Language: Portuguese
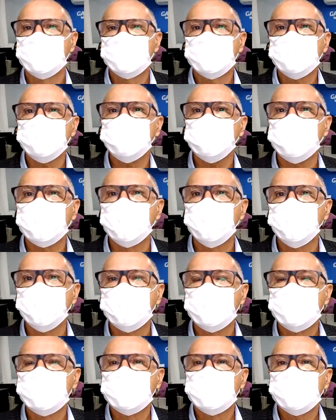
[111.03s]
estão
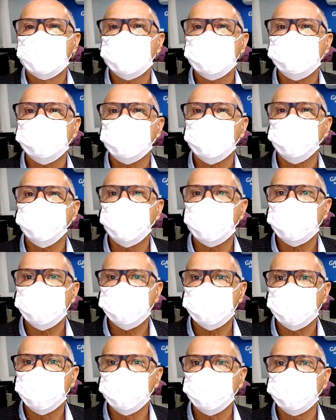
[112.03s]
em
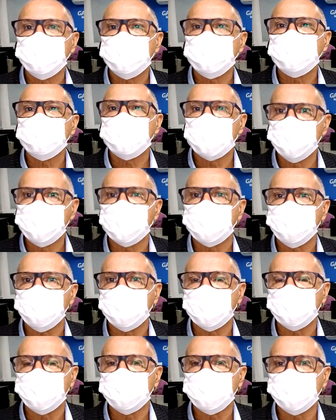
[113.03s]
situação de
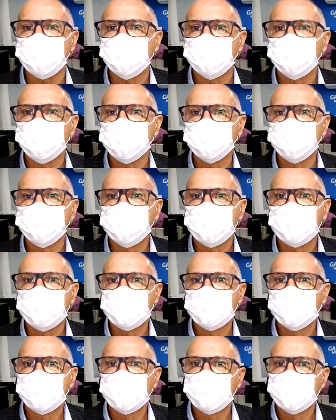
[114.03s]
emergência.
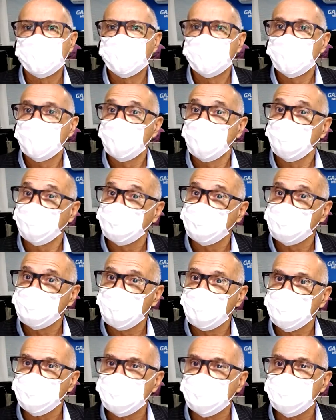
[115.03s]
O
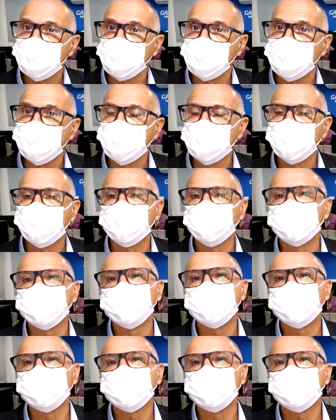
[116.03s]
final disso tudo